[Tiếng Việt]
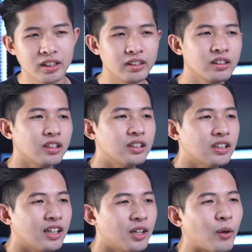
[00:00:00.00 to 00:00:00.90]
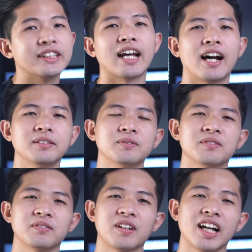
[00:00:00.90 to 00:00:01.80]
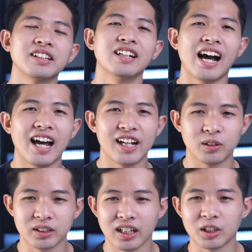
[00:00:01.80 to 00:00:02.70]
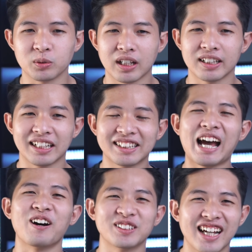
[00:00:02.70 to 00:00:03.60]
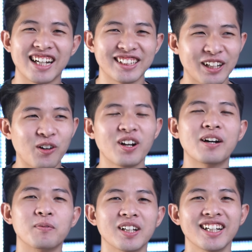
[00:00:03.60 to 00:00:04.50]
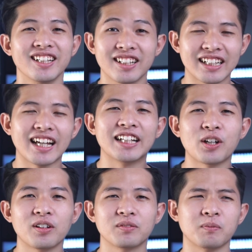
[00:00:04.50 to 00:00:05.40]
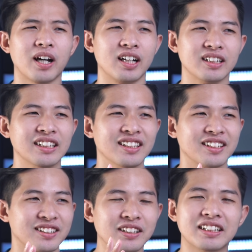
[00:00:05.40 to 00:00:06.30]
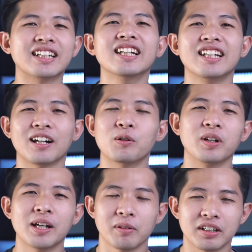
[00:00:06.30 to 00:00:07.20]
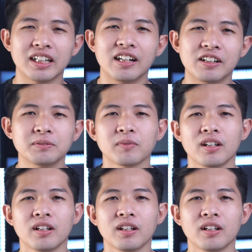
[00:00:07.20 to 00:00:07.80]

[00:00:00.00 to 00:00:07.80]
những thứ hoành tráng và cách thứ hai đó chính là chúng ta sẽ tạo ra những cái lỗi lầm, những cái sai sót mà cực kỳ là khủng khiếp, cực kỳ lớn.